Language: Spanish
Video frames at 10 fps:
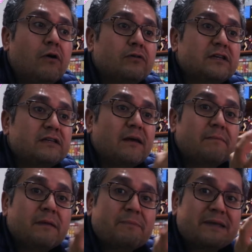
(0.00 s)
o se
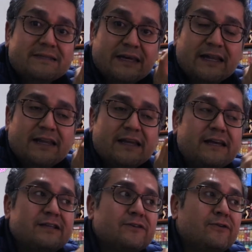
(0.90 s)
hacían de pixeles,